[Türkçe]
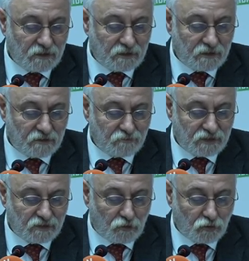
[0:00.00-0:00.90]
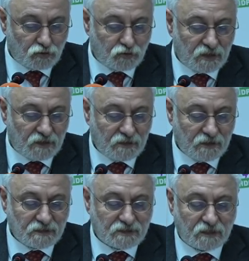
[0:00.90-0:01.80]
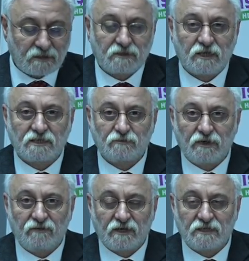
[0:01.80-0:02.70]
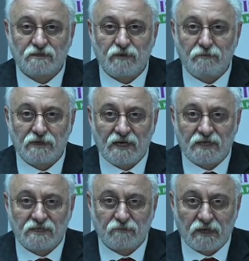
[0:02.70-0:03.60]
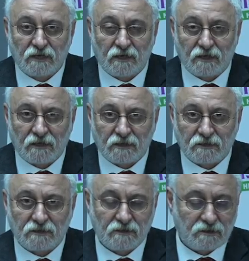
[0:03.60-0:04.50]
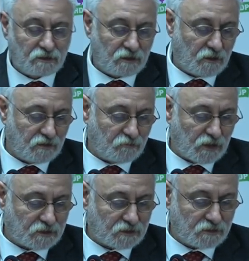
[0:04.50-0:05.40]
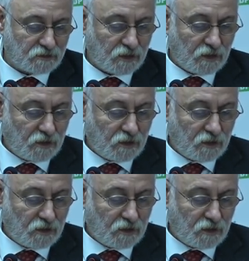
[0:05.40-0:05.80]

e, bir ölçüde sandık taşıma ve kısmen birleştirme kararları e, alınmaktadır.